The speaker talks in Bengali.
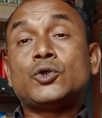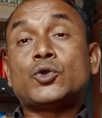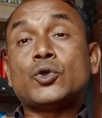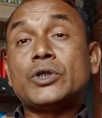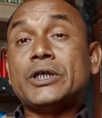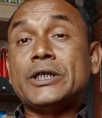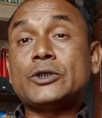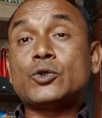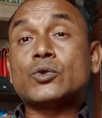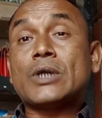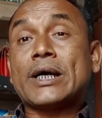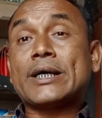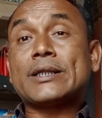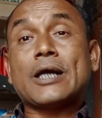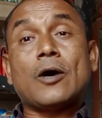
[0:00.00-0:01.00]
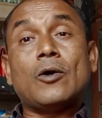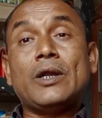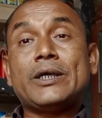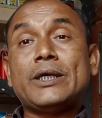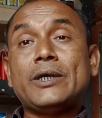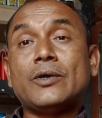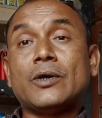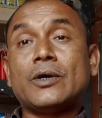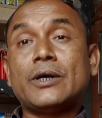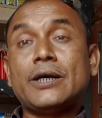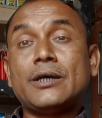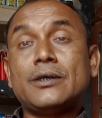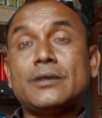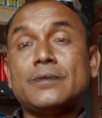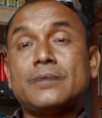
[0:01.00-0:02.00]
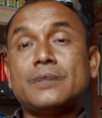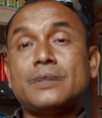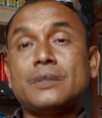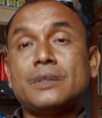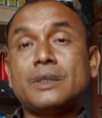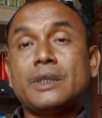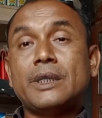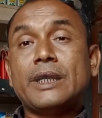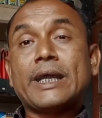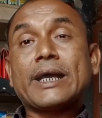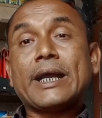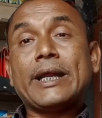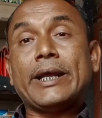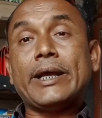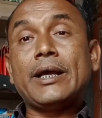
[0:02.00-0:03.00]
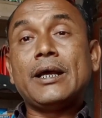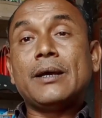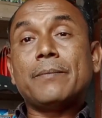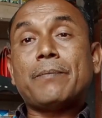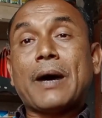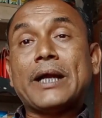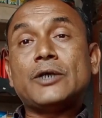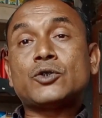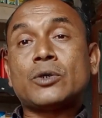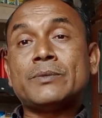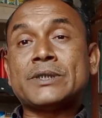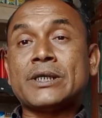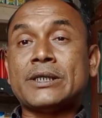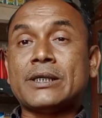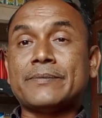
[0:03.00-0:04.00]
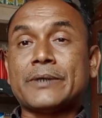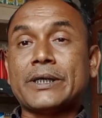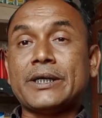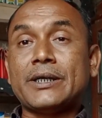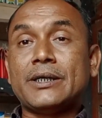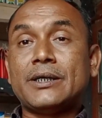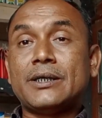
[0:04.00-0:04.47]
যদি নিচু থাকে তাহলে কি হয় এখানে পানি জমে যাইতে পারে